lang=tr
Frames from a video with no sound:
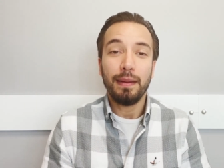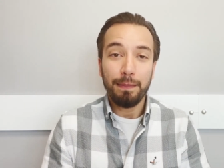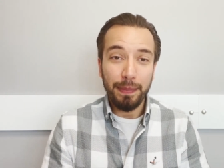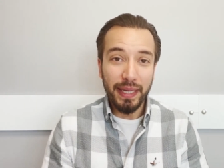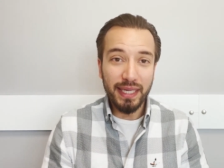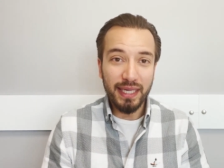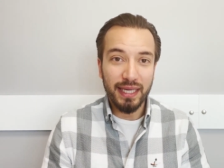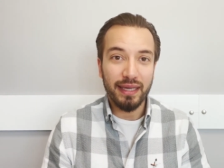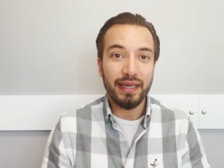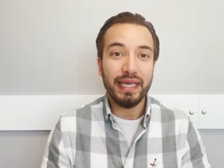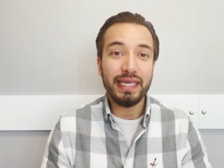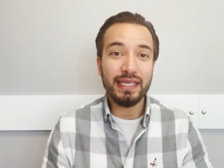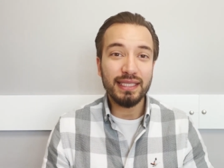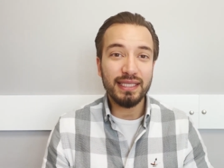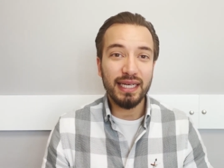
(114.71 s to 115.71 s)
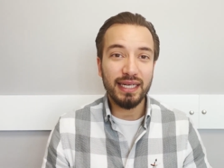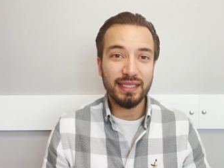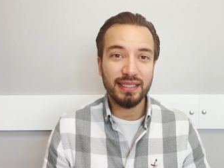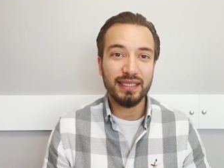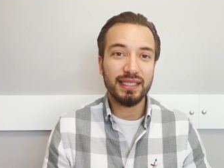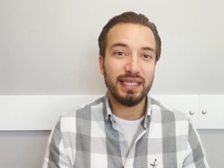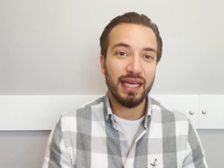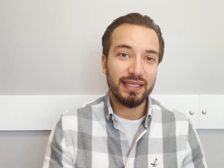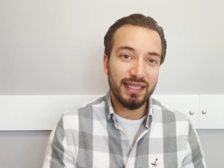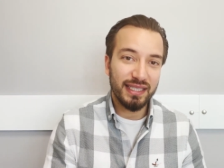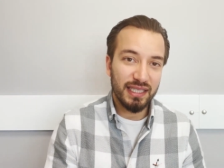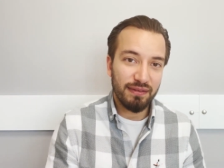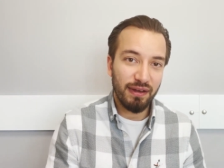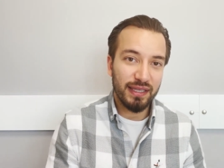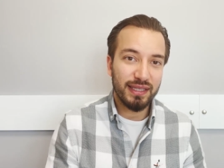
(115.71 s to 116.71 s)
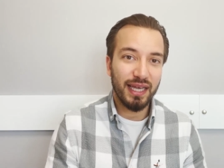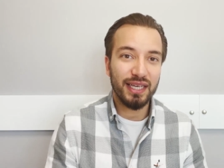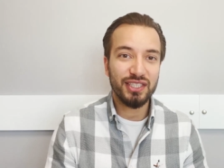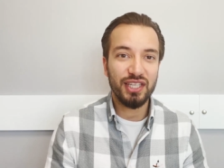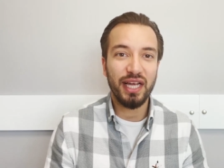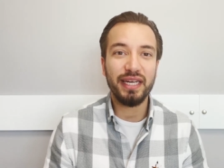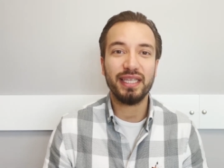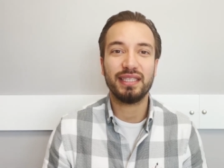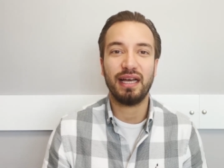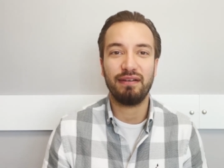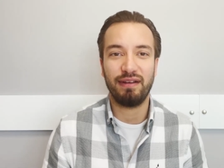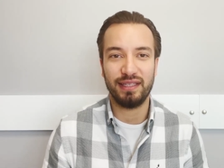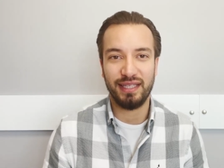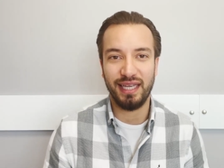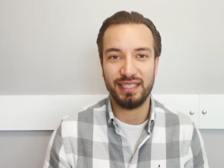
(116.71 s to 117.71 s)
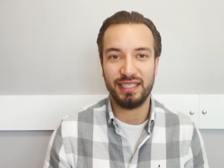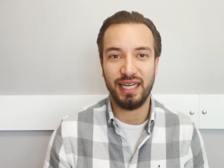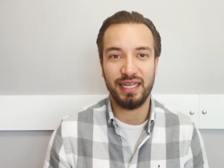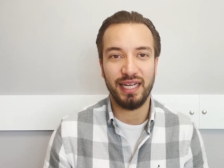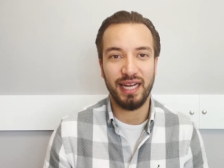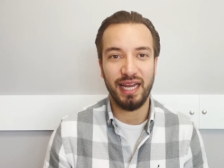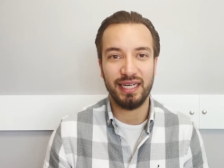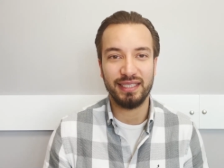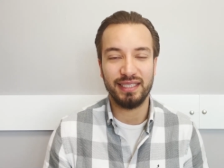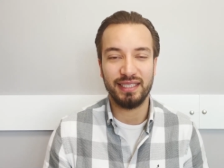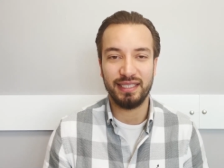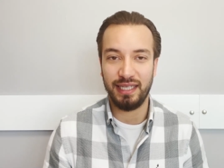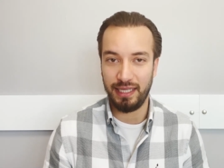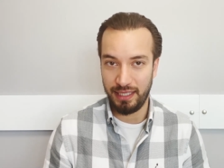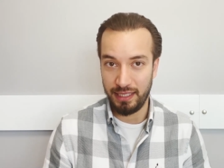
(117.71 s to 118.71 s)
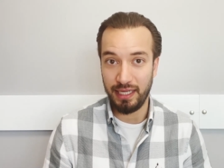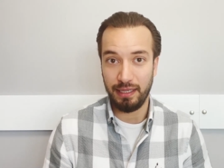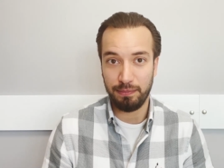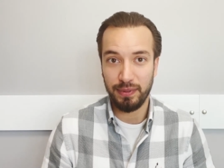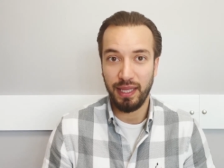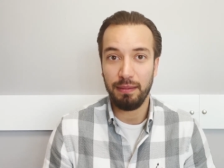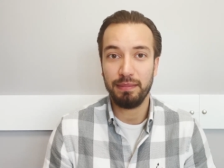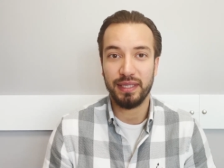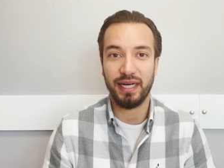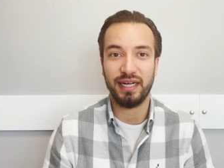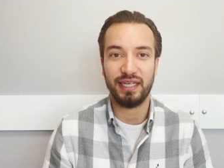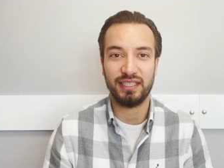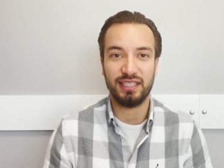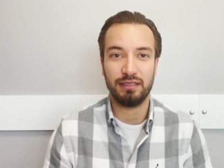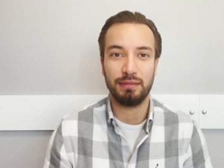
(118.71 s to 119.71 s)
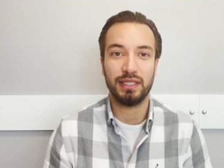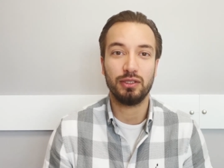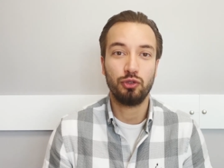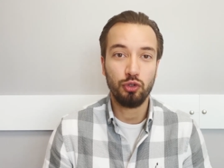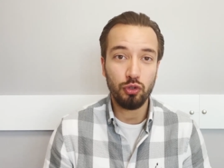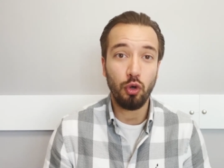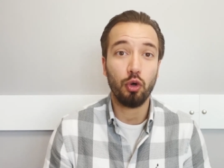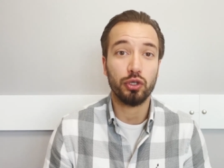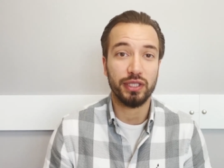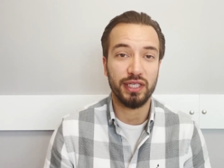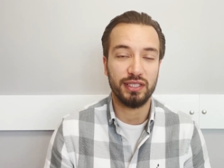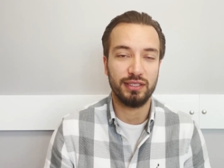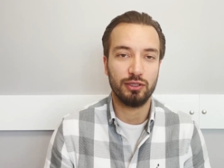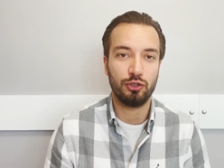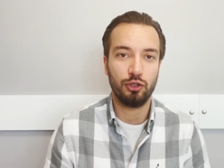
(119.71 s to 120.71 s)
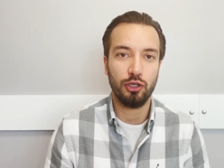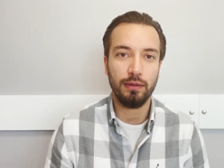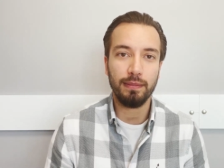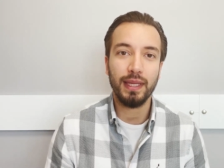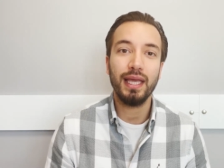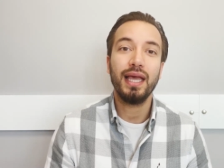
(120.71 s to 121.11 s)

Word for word: Peki ikisi arasındaki dezavantajlar ya da avantajlar nelerdir diye yine yapılan bir araştırmada şu ortaya çıkıyor.